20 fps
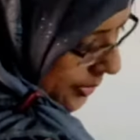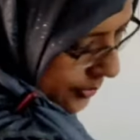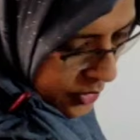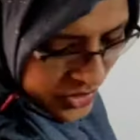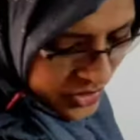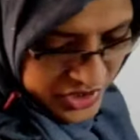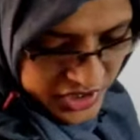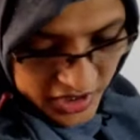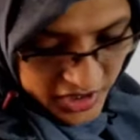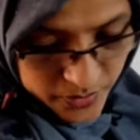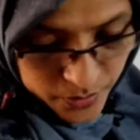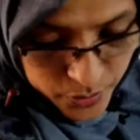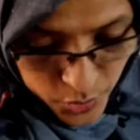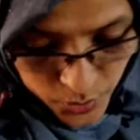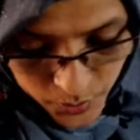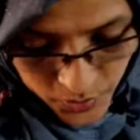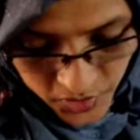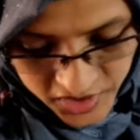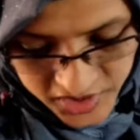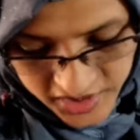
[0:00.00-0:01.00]
চীন পূর্ব
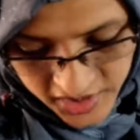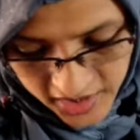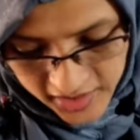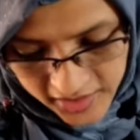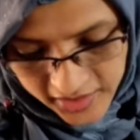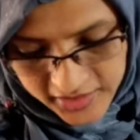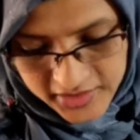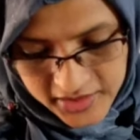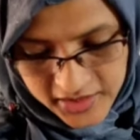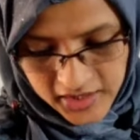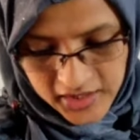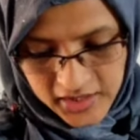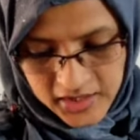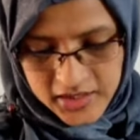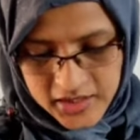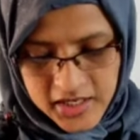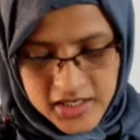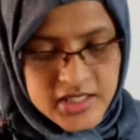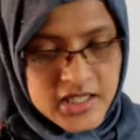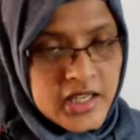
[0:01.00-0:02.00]
এশিয়ার একটি
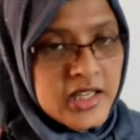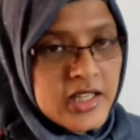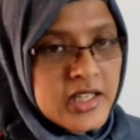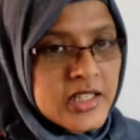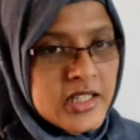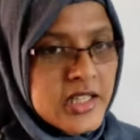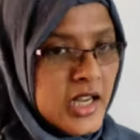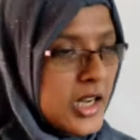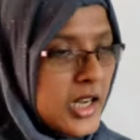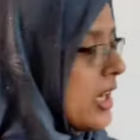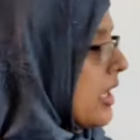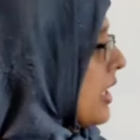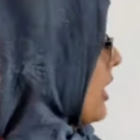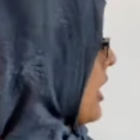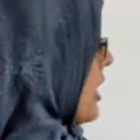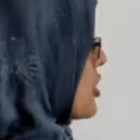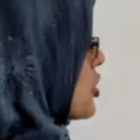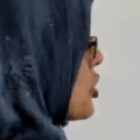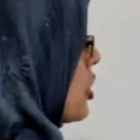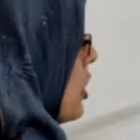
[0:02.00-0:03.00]
দেশ সেখানে
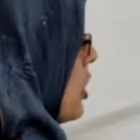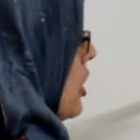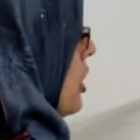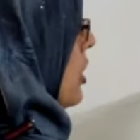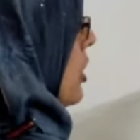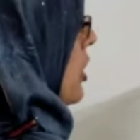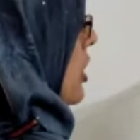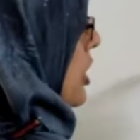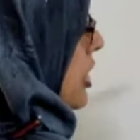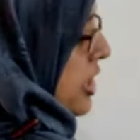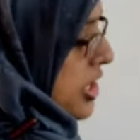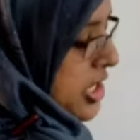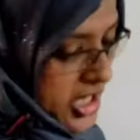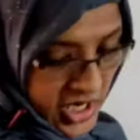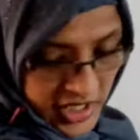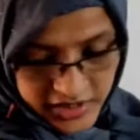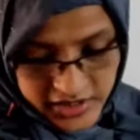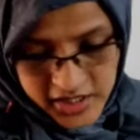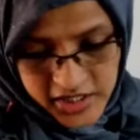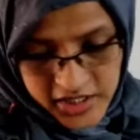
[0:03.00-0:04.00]
একশো
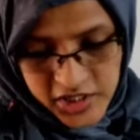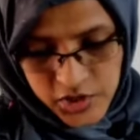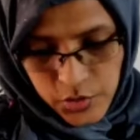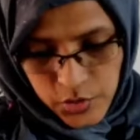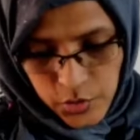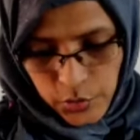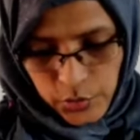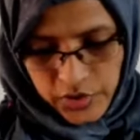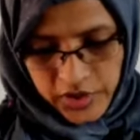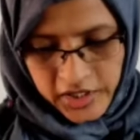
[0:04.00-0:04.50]
সাঁত্রিশ কোটি